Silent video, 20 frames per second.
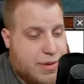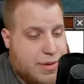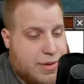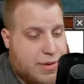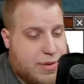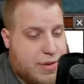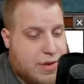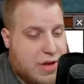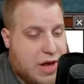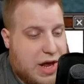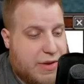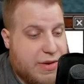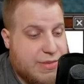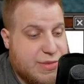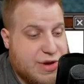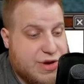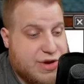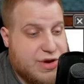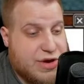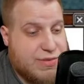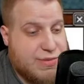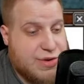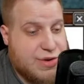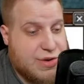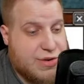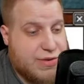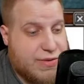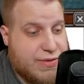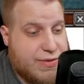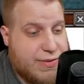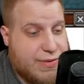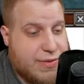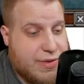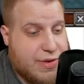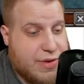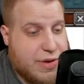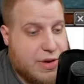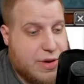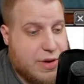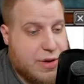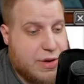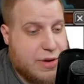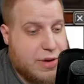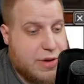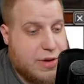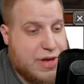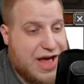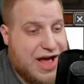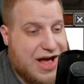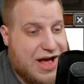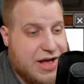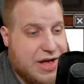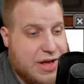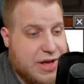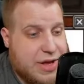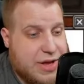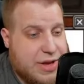Dostałem 10 milionów yy, Yang.